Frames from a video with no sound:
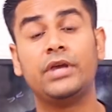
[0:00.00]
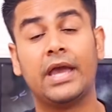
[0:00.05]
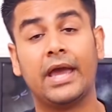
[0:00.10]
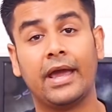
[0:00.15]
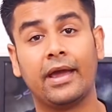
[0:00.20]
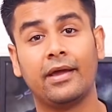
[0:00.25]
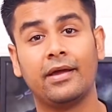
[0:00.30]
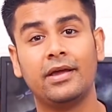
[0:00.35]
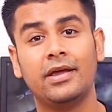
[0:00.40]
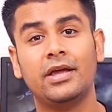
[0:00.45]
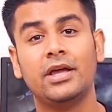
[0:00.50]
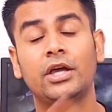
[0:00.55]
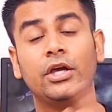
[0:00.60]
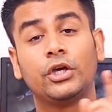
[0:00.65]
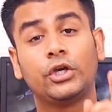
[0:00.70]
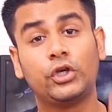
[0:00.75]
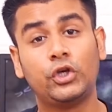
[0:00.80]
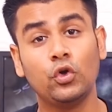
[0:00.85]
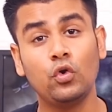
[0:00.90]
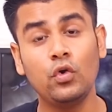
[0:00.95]
हुई है
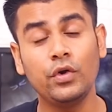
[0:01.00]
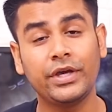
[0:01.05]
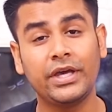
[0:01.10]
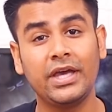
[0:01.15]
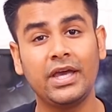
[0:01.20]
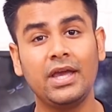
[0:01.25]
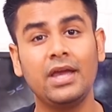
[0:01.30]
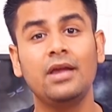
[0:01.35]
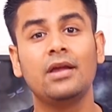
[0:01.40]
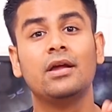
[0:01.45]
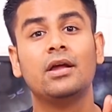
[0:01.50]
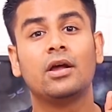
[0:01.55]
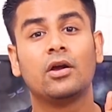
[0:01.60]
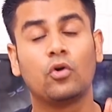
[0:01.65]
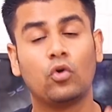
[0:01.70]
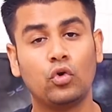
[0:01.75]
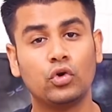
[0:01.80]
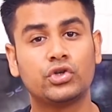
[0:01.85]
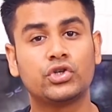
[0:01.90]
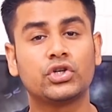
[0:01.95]
क्योंकि
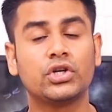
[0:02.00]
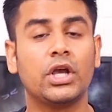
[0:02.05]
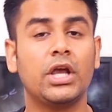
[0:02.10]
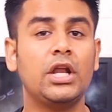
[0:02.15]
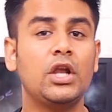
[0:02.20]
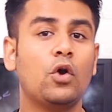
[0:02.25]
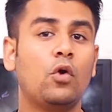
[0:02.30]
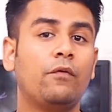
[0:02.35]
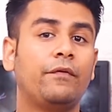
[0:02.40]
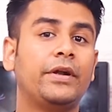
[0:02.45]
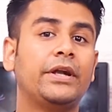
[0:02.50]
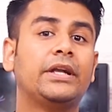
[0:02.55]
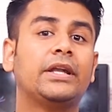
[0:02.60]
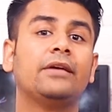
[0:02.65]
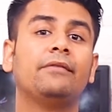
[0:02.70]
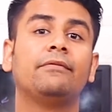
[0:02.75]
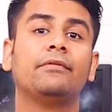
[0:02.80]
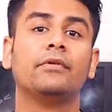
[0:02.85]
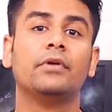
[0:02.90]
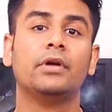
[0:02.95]
कुछ
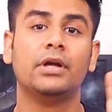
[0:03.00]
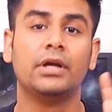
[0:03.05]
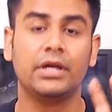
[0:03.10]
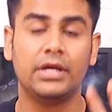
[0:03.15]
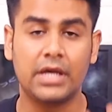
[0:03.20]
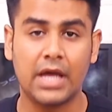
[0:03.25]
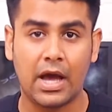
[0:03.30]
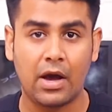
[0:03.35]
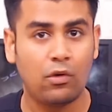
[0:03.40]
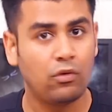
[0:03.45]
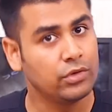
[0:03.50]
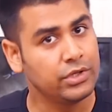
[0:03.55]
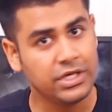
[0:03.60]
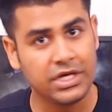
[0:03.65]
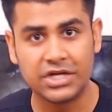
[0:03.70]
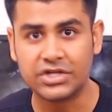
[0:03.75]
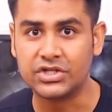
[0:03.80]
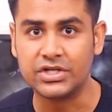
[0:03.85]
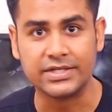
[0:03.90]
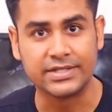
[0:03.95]
इनोवेटिव या
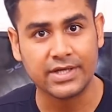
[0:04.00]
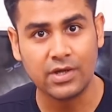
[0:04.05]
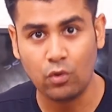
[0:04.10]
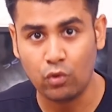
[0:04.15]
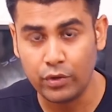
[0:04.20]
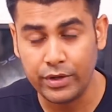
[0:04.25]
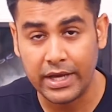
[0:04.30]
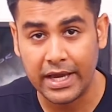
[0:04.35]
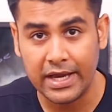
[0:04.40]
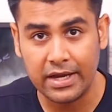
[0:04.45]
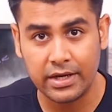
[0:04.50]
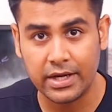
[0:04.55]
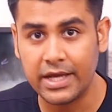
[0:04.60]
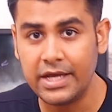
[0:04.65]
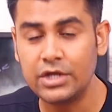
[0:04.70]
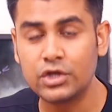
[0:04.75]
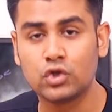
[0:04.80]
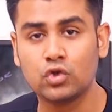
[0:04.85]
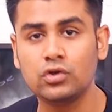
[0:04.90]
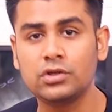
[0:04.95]
ये चीजें हुई हैं
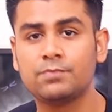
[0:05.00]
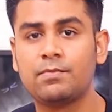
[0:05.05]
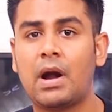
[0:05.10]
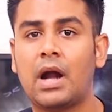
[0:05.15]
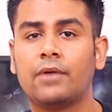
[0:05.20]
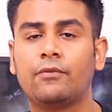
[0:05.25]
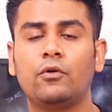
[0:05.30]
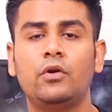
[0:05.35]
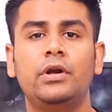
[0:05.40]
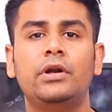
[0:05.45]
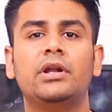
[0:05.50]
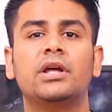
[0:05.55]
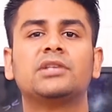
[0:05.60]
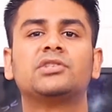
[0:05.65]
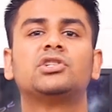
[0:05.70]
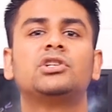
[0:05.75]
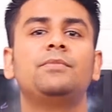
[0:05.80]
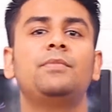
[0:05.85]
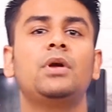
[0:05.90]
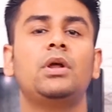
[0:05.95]
नई जो स्मार्टफोन
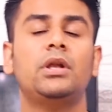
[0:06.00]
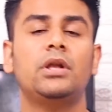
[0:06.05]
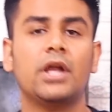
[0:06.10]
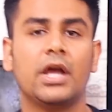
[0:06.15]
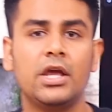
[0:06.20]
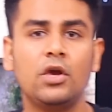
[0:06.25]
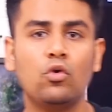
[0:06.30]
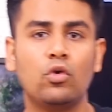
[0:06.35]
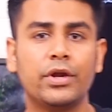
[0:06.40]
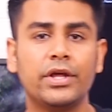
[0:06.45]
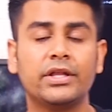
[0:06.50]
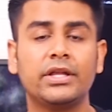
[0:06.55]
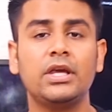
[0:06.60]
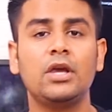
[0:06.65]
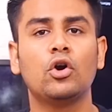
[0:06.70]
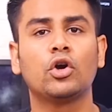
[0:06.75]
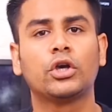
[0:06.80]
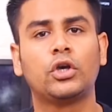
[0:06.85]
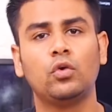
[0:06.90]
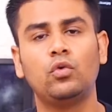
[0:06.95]
इंडस्ट्री में नहीं हो रही
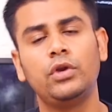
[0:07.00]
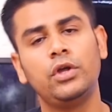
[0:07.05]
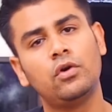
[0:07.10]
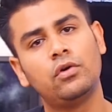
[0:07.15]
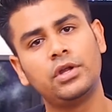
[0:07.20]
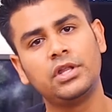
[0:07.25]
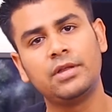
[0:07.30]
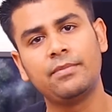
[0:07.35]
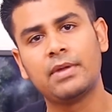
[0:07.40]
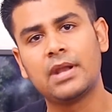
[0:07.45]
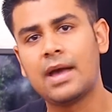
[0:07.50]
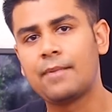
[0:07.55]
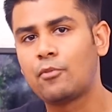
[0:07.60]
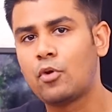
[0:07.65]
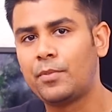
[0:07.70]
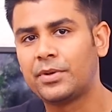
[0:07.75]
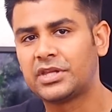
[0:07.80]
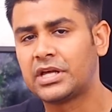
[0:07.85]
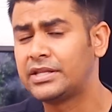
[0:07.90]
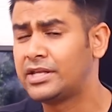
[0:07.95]
थी और क्यों नहीं हो रही थी मैंने
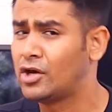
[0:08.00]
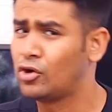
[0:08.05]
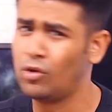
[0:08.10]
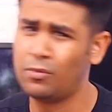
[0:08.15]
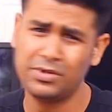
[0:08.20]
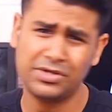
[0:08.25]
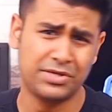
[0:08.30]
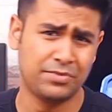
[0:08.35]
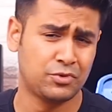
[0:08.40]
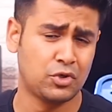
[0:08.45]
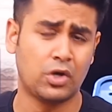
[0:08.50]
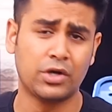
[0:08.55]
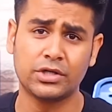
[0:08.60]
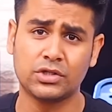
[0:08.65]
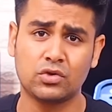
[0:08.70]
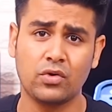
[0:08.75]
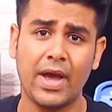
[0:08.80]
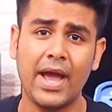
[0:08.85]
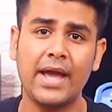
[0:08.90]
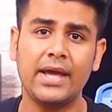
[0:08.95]
आपको बता दिया ग्लोबल चिप
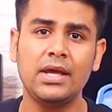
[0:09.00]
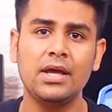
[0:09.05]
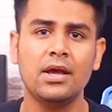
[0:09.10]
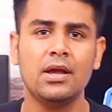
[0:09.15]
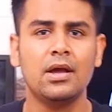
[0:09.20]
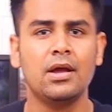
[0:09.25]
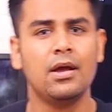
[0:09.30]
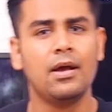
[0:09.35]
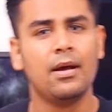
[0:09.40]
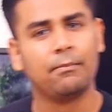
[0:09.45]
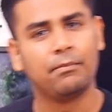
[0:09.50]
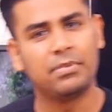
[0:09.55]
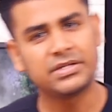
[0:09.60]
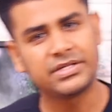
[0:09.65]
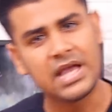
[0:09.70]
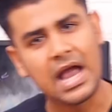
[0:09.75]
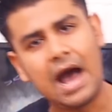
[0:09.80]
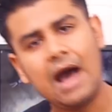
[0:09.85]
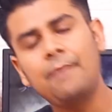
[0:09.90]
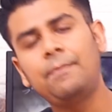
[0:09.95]
शॉर्टेज तो है ही
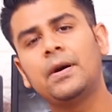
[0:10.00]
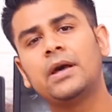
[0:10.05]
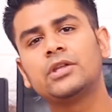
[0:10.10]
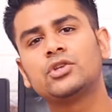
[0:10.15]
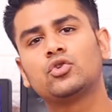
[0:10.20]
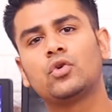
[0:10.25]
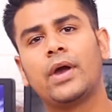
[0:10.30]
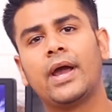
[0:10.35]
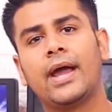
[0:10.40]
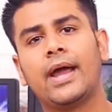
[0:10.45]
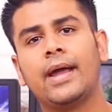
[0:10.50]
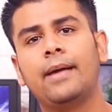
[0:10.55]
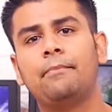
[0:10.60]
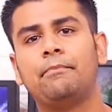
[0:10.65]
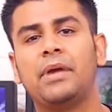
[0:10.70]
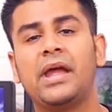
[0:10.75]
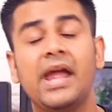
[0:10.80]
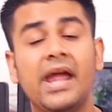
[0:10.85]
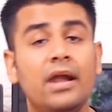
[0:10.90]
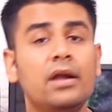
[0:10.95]
बस यहां पर जो है
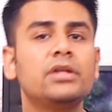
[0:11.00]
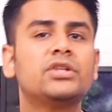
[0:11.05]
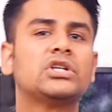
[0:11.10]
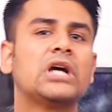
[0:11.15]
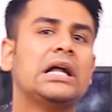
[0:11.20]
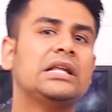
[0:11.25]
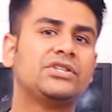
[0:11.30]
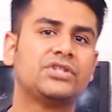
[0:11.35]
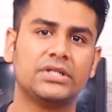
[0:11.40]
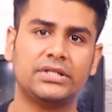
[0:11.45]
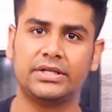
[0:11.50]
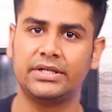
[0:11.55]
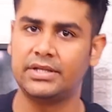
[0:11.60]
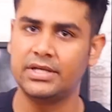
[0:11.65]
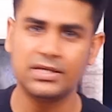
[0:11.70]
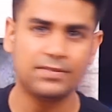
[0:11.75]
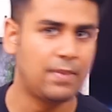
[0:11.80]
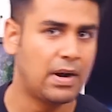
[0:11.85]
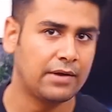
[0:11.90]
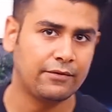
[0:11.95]
भेड़ चाल चल रही
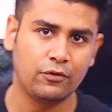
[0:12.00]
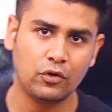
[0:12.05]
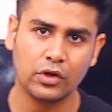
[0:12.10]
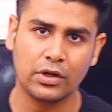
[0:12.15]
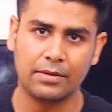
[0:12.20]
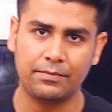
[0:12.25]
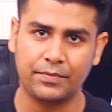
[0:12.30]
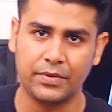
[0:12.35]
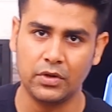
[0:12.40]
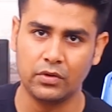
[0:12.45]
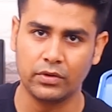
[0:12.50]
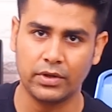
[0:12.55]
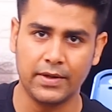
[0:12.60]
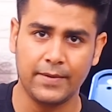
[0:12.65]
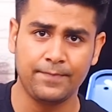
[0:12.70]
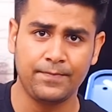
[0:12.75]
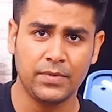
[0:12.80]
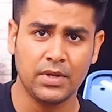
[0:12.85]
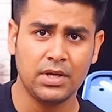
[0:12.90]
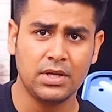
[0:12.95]
थी स्मार्टफोन कंपनियों
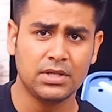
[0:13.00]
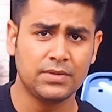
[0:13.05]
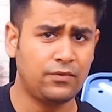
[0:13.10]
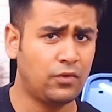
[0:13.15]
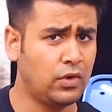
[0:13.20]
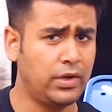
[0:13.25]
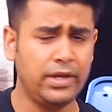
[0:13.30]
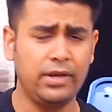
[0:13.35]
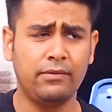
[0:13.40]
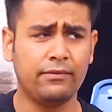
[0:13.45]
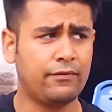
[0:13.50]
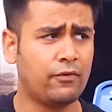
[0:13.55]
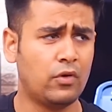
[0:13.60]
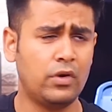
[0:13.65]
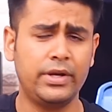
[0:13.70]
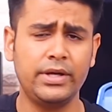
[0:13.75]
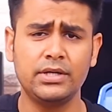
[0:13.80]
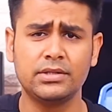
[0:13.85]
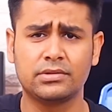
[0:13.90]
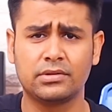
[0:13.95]
की फोल्डिंग
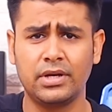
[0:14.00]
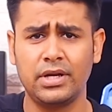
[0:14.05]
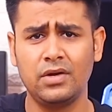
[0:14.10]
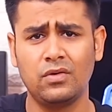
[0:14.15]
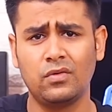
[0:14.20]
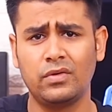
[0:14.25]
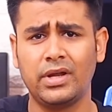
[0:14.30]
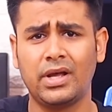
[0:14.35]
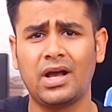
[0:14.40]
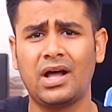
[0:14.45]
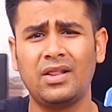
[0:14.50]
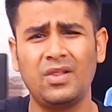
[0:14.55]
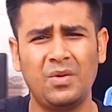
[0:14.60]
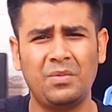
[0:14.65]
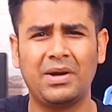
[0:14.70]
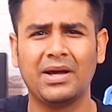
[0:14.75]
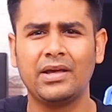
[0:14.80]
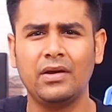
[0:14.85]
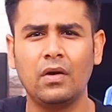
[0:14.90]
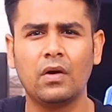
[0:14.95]
फोल्डिंग स्क्रीन को निकाल
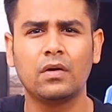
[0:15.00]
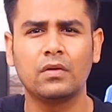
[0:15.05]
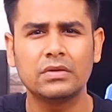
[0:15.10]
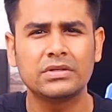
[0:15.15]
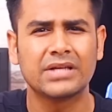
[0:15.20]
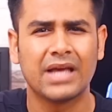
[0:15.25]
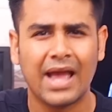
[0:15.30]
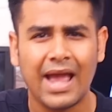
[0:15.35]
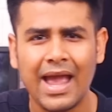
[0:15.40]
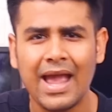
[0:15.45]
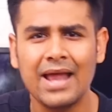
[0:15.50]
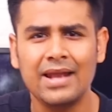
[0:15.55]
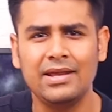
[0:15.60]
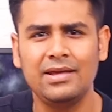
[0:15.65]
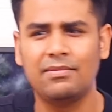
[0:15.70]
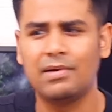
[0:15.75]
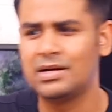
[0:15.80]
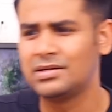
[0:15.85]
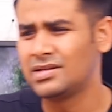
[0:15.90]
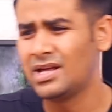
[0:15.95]
दो बाकी और कुछ है
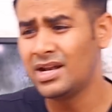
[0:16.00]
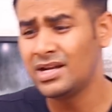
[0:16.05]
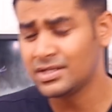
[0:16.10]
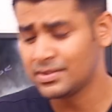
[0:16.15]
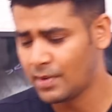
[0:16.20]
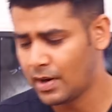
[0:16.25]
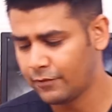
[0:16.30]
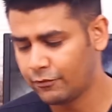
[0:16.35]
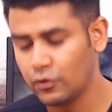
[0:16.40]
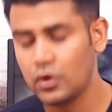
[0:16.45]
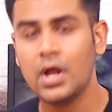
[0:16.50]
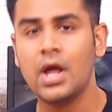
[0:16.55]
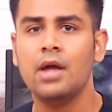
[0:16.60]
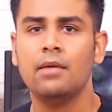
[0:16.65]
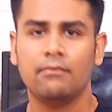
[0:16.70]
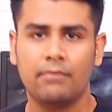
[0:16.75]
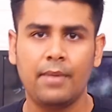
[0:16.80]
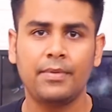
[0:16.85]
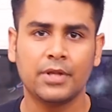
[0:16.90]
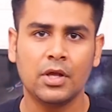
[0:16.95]
नहीं भाई सारे स्मार्टफोन
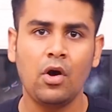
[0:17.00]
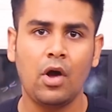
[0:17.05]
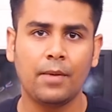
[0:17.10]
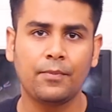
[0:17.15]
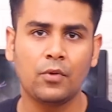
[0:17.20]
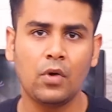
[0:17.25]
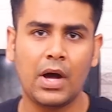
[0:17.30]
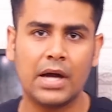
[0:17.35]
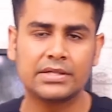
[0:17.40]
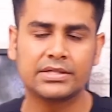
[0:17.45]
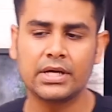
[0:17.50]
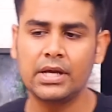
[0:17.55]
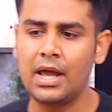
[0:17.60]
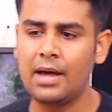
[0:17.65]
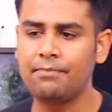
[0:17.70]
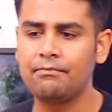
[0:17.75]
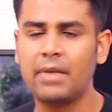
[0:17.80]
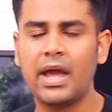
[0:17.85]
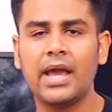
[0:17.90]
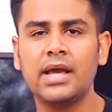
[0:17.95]
मैं बताऊं आपको आजकल
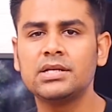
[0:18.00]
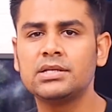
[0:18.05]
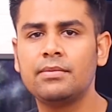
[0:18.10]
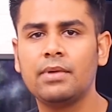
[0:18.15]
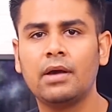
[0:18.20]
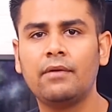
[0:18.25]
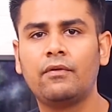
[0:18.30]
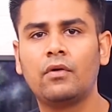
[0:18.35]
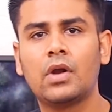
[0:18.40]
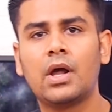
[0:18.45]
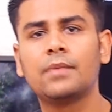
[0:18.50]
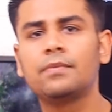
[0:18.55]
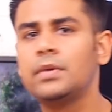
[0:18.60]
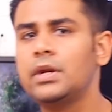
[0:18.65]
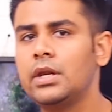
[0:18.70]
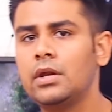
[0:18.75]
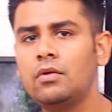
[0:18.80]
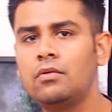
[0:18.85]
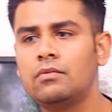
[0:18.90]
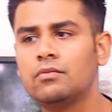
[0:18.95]
आप महंगे से महंगा फोन हाथ
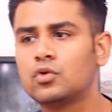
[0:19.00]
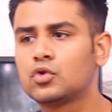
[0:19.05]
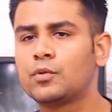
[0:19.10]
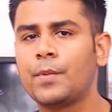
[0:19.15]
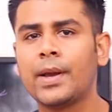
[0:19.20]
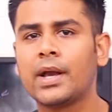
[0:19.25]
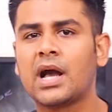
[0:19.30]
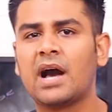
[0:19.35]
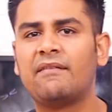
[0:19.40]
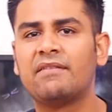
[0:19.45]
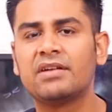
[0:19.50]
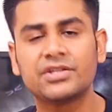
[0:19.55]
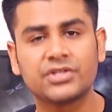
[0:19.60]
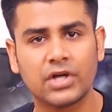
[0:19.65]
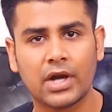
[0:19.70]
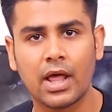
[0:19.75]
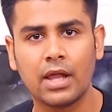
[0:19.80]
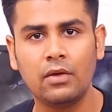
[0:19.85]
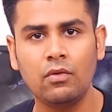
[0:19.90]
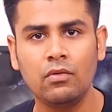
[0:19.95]
में ले लो उस पर कवर
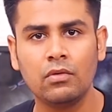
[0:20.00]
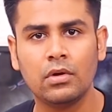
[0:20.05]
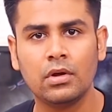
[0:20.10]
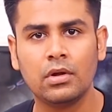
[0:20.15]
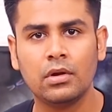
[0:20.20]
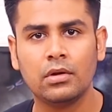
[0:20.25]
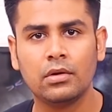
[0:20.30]
चढ़ा लो